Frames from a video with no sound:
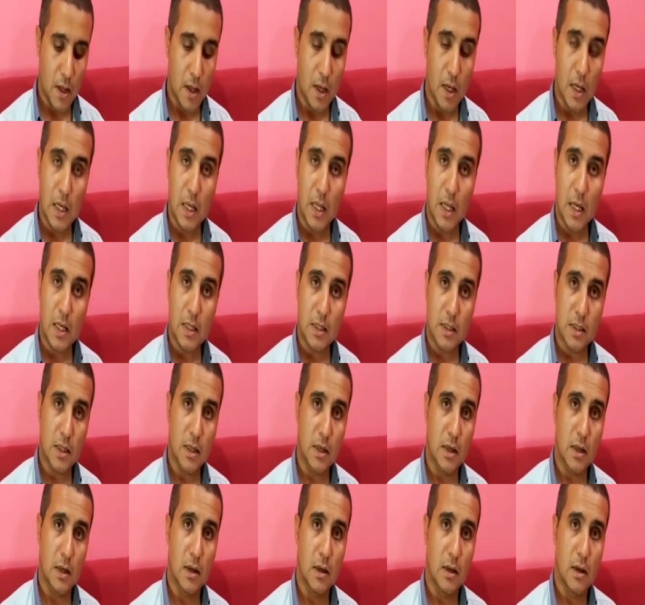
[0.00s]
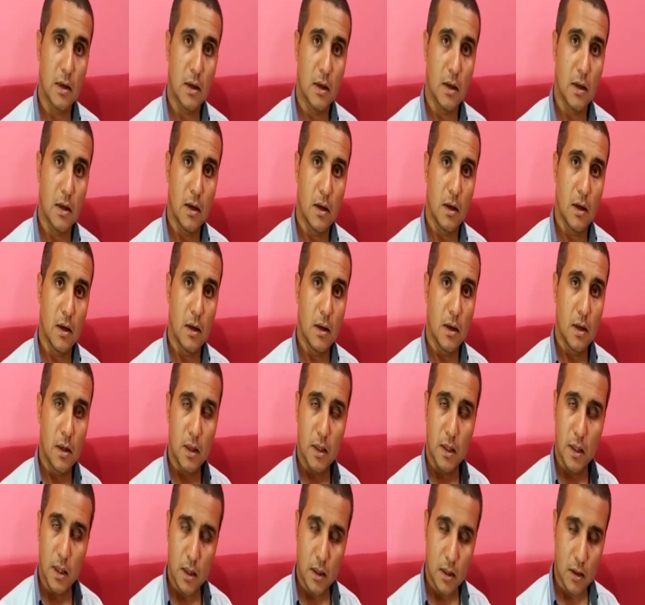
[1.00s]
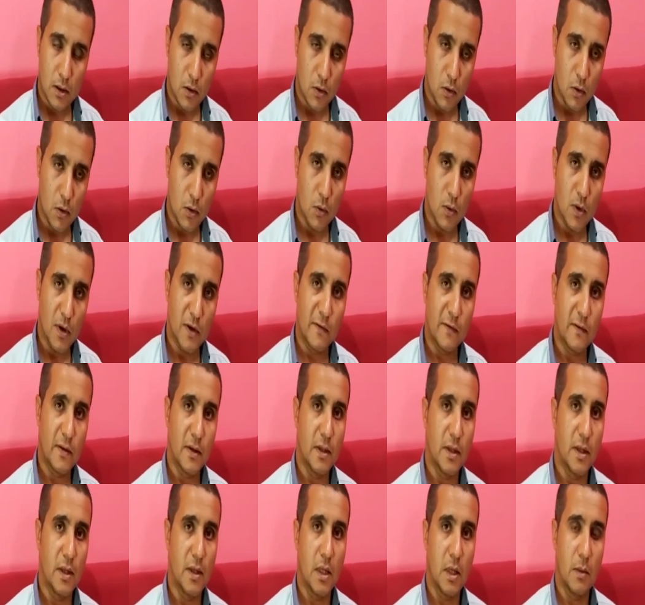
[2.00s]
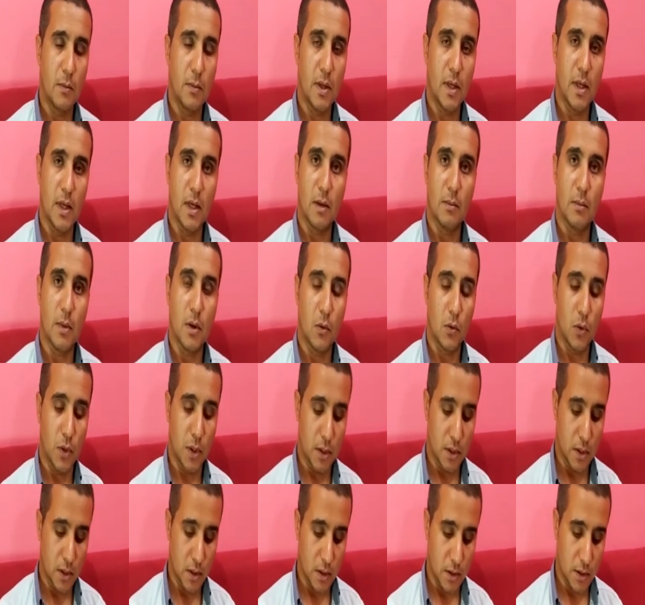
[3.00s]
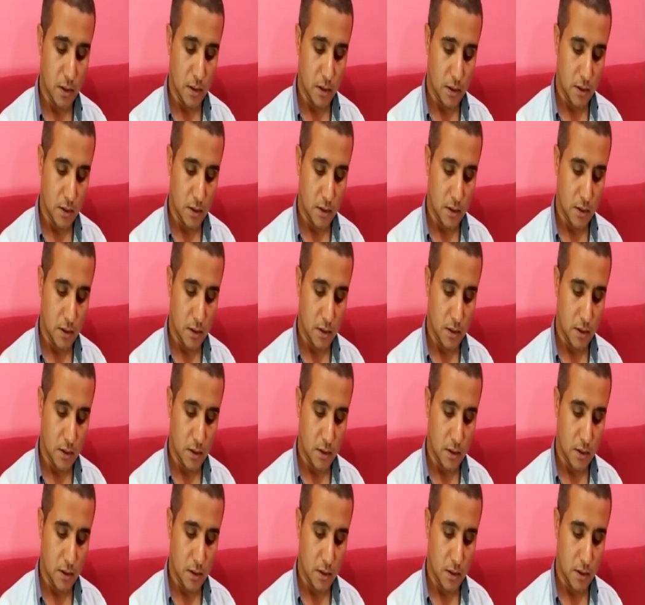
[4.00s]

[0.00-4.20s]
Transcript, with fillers: الحصى يكره الوافدين بلا موعد